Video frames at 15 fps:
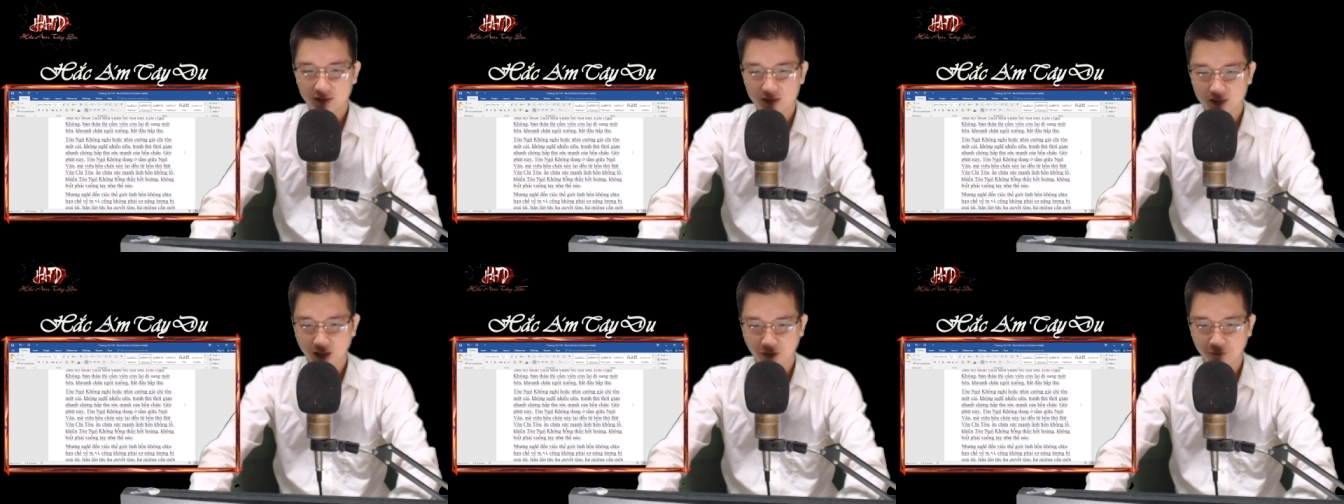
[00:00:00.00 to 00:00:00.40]

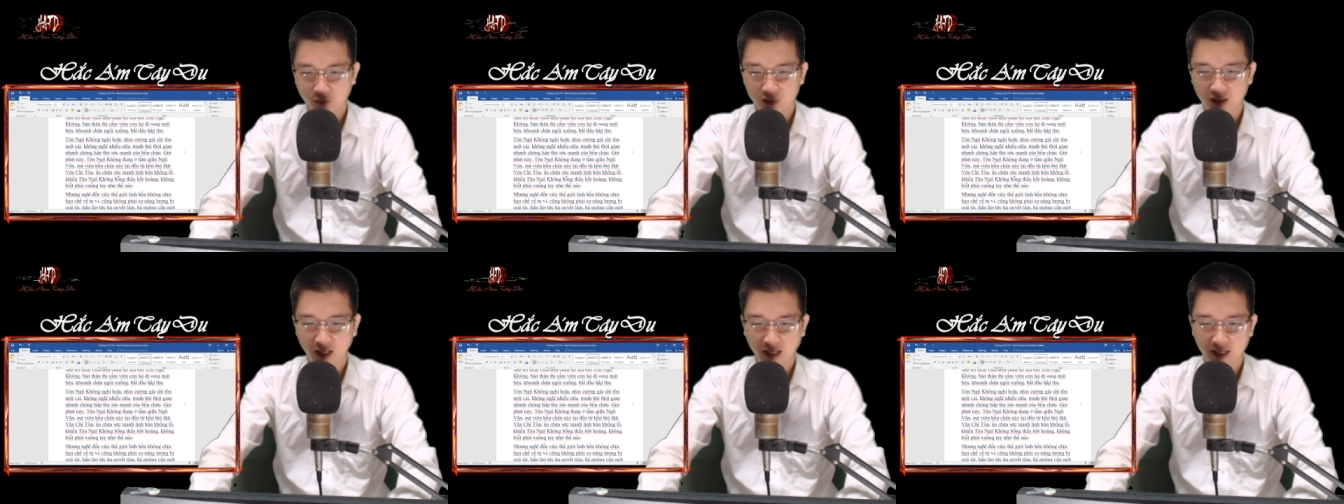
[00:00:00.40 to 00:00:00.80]
Giờ
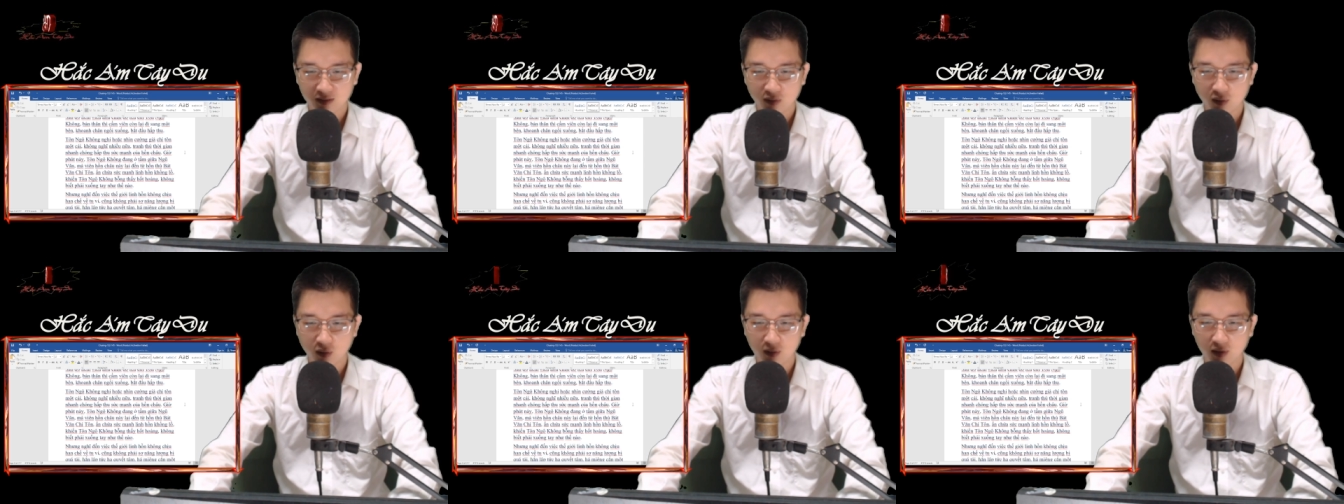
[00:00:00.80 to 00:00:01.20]
phút này
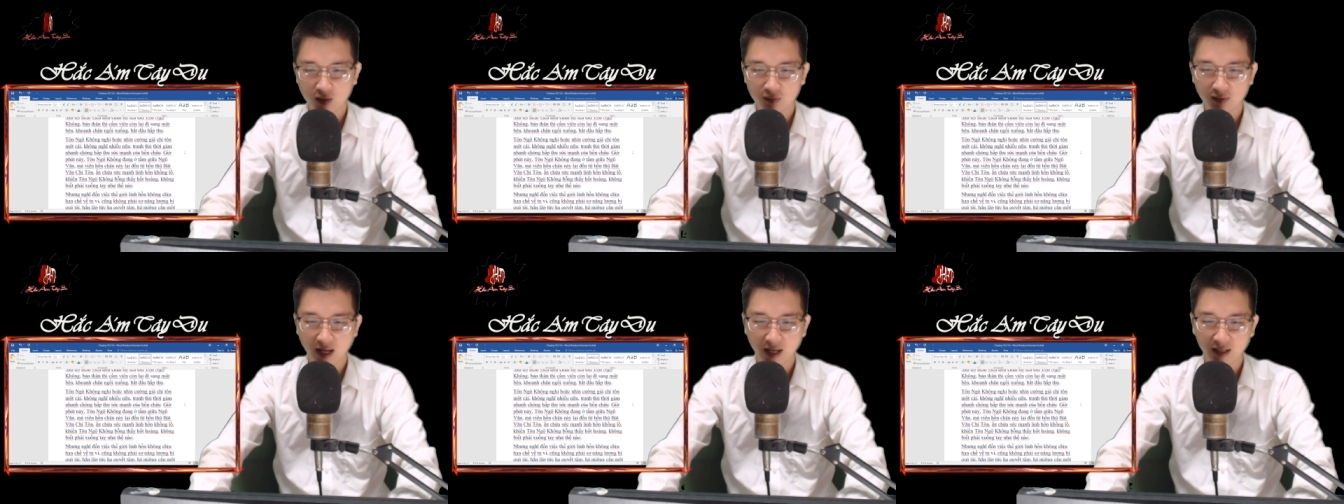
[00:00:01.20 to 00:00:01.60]
Tôn Ngộ
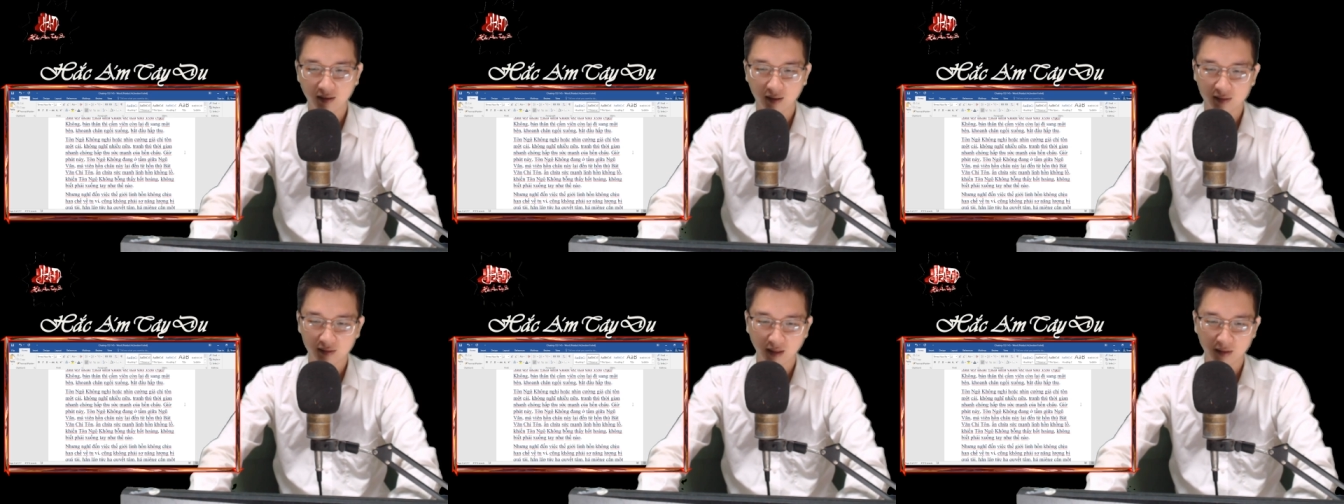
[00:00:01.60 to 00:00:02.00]
Không đang
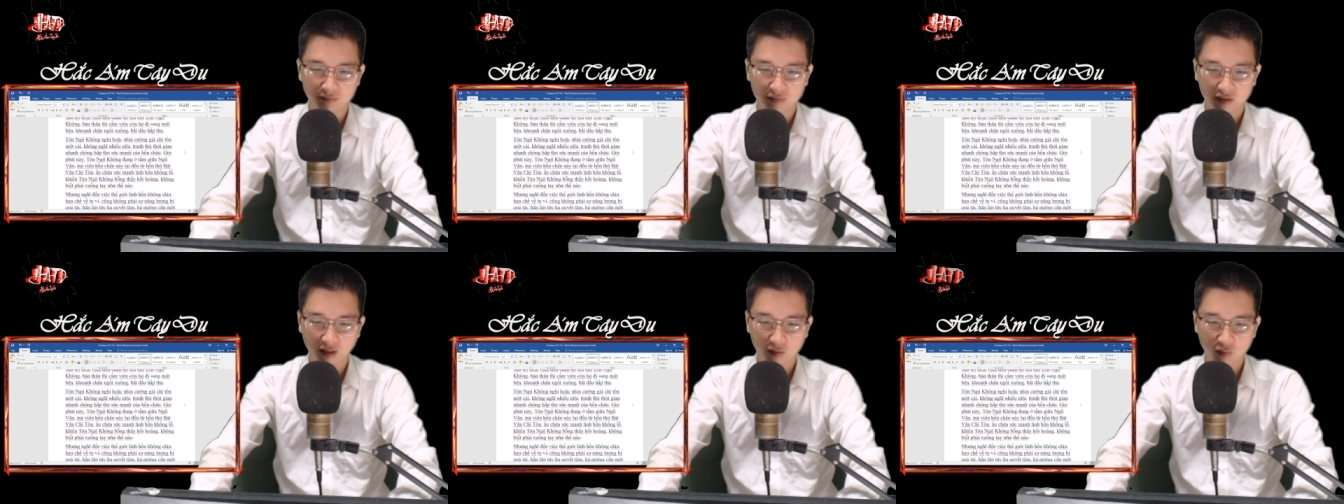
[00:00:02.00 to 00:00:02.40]
ở
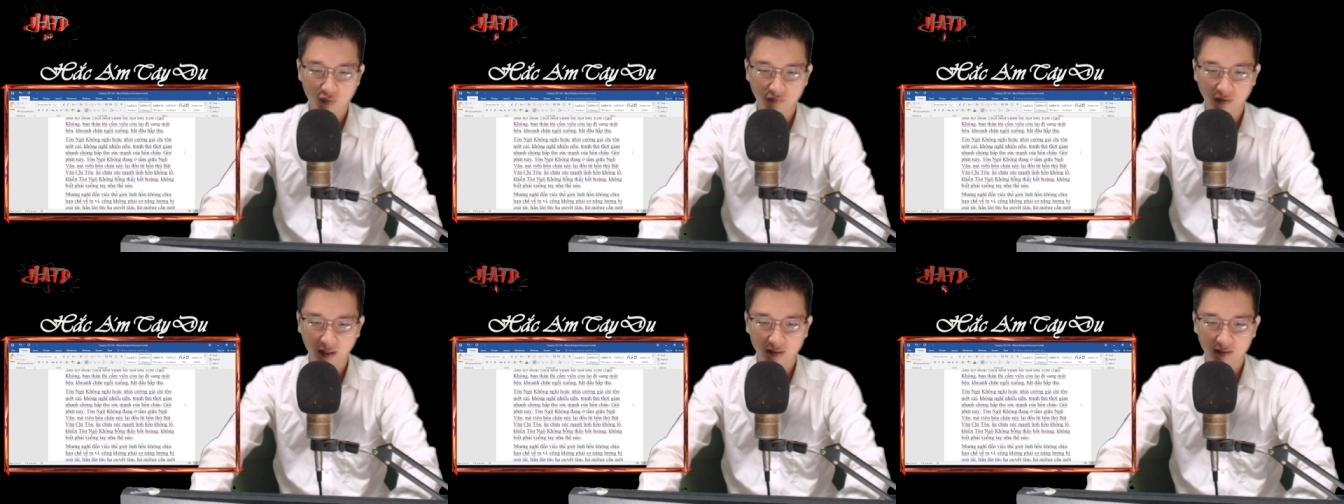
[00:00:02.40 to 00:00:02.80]
tầm giữa ngũ
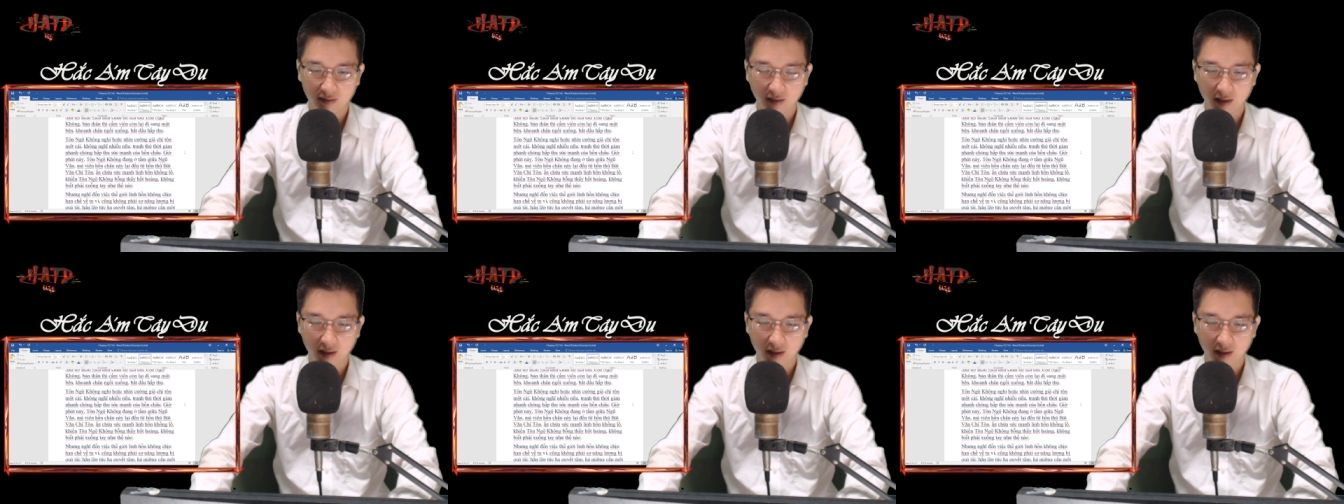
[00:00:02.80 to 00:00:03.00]
văn